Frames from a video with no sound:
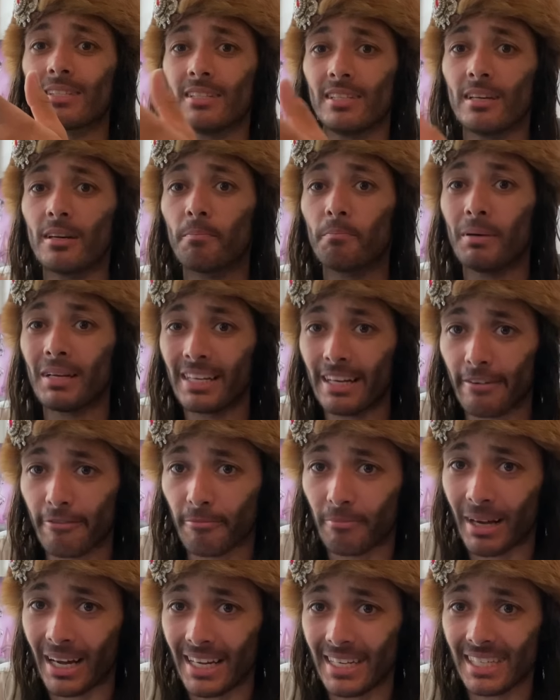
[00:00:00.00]
die
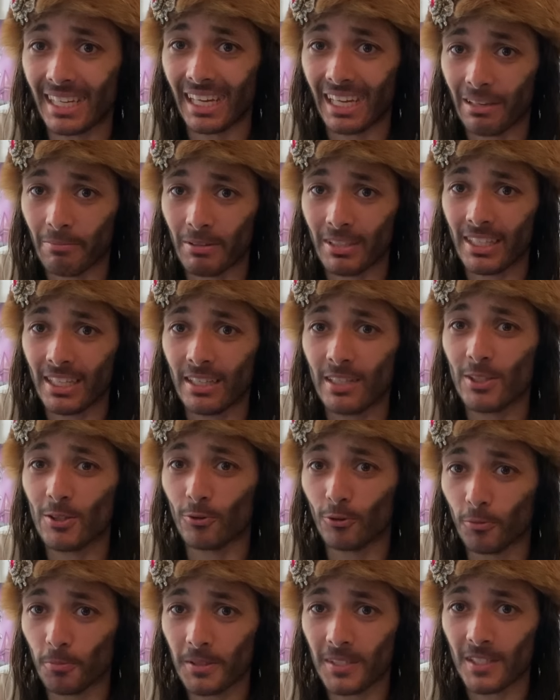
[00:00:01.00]
Beschaffenheit eben jenes
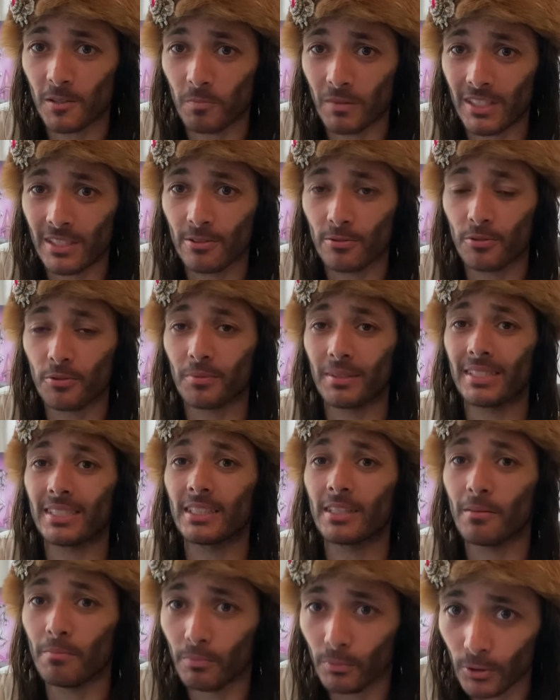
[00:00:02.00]
Obstes bzw.
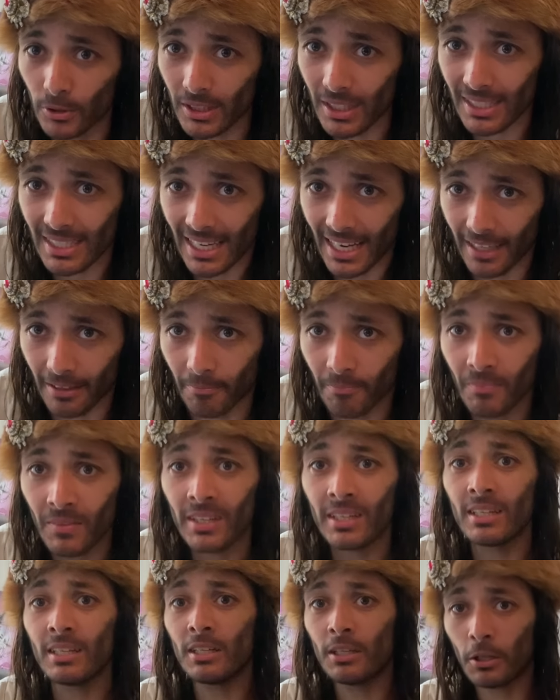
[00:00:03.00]
Gemüses an.
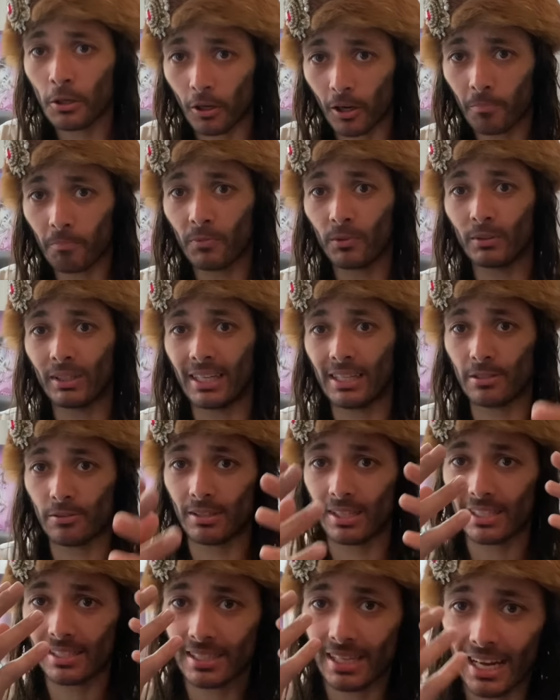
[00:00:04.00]
Ob nun also
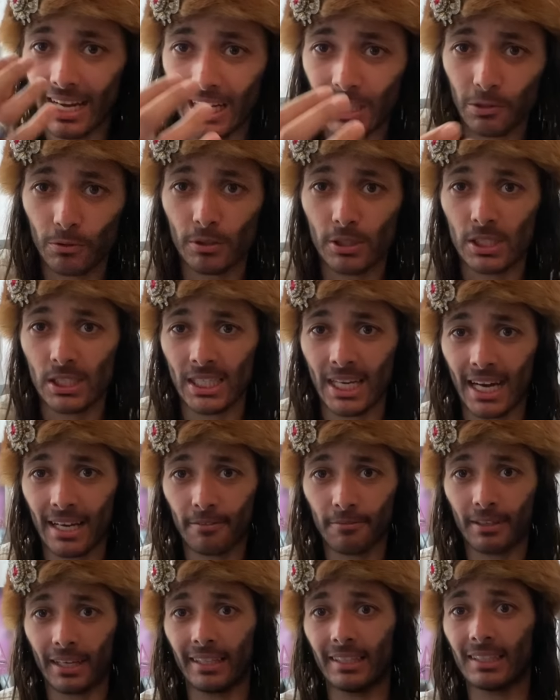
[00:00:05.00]
das Anthocyan
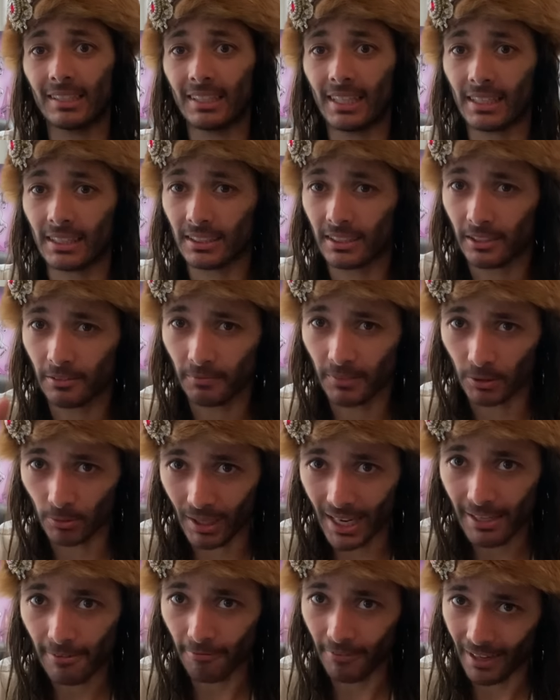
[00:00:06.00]
für eine stärkere
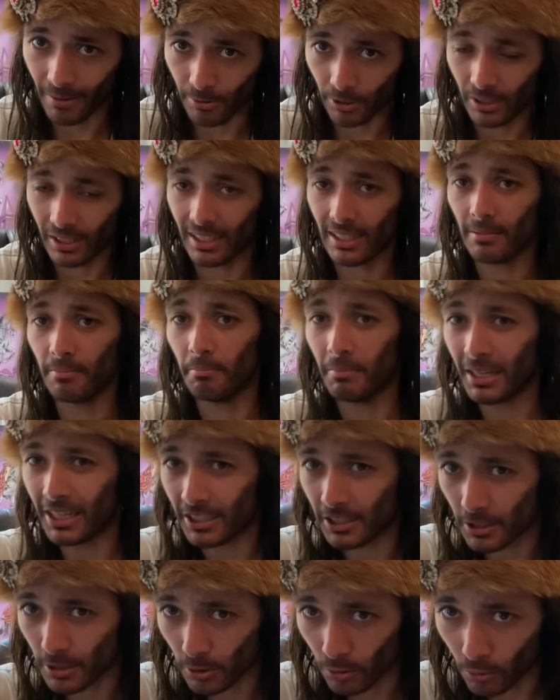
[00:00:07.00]
Violettfärbung, die mehr
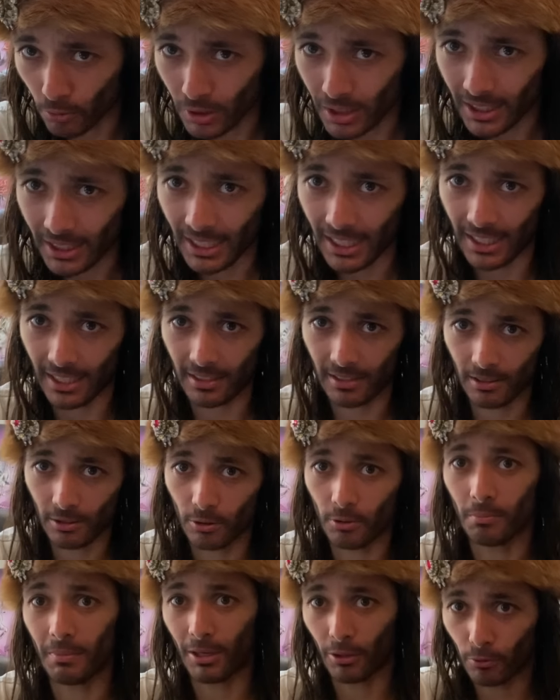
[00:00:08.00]
ins Rote geht,
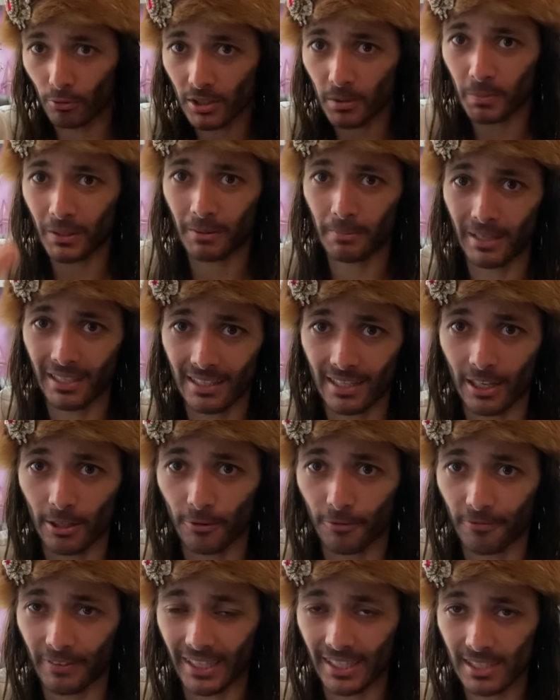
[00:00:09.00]
mehr rote Pigmente
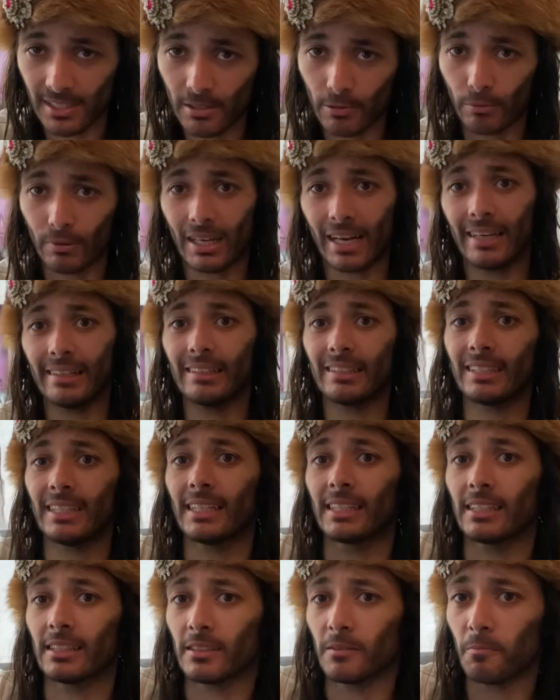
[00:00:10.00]
aufweist oder eine
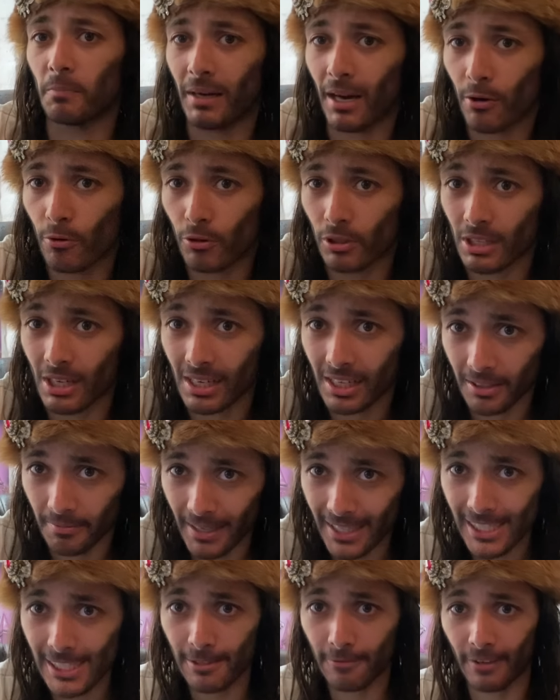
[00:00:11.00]
stärkere Blau- oder
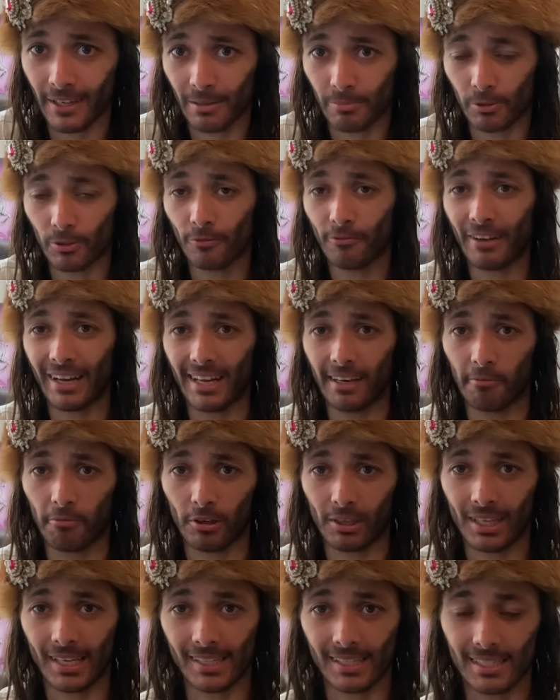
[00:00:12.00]
Schwarzfärbung
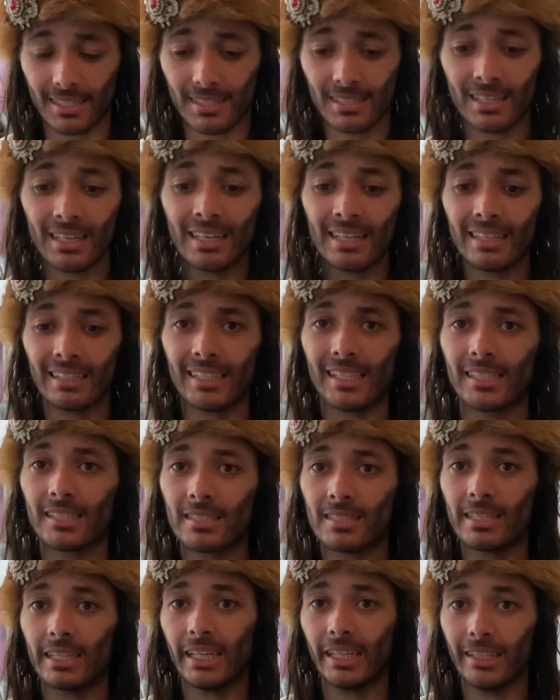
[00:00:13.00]
verantwortlich ist, das
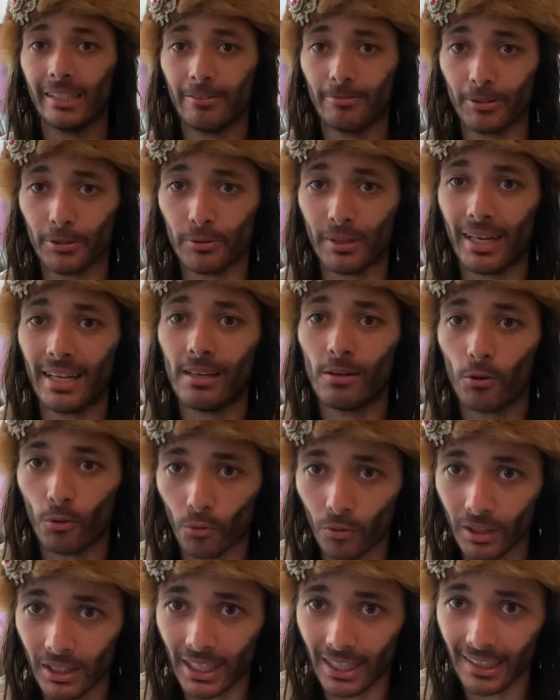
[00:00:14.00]
ist individuell
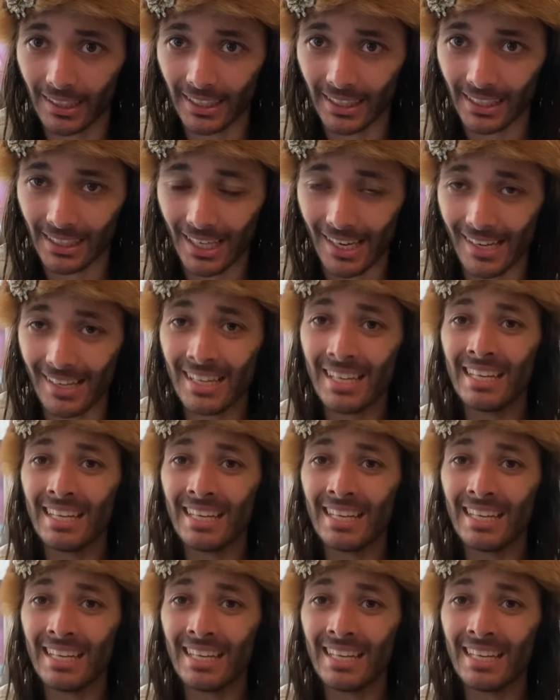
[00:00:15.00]
unterschiedlich.